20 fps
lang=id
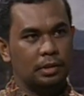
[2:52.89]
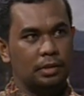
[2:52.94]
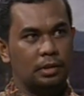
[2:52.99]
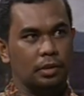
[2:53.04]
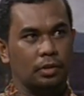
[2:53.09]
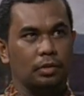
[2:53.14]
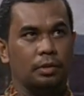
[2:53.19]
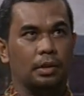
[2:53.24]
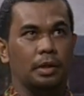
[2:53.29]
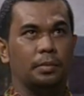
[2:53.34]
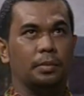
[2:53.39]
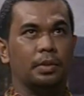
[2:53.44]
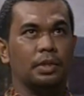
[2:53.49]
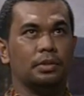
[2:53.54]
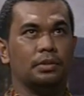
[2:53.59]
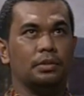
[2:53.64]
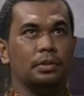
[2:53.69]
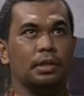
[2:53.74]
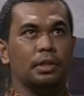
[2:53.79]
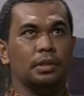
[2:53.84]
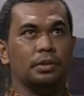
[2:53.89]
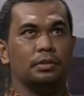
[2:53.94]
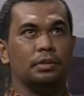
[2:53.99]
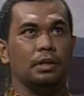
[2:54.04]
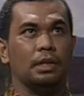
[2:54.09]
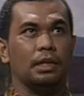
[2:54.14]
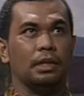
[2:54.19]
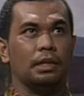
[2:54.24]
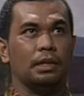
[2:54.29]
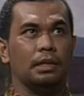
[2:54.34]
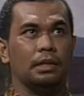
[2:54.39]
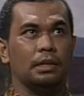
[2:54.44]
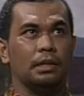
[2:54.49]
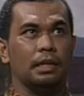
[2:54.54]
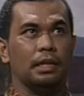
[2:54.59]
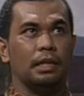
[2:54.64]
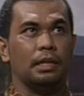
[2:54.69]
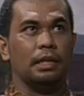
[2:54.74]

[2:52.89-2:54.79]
terutama saudara-saudara kita